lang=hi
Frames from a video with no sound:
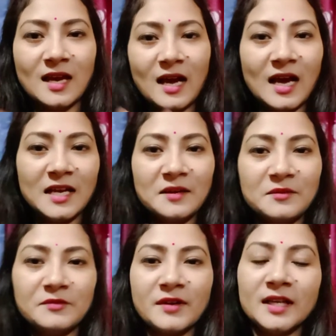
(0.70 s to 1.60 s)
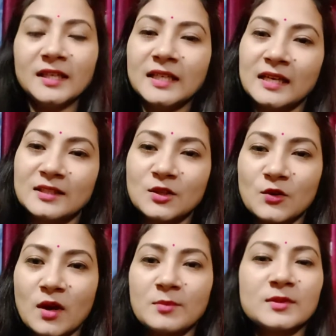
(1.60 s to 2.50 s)
हाय एवरीवन कैसे
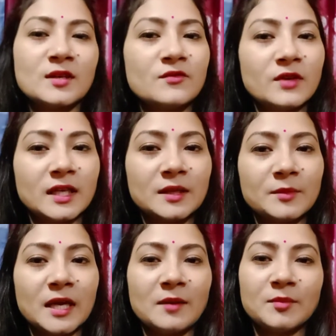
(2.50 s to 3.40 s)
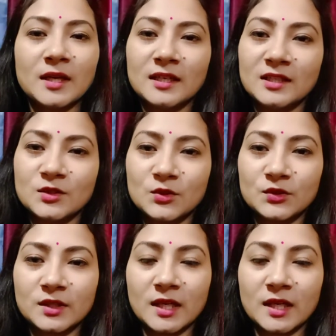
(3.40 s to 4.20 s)
हो आप सब वेलकम है आपका निशू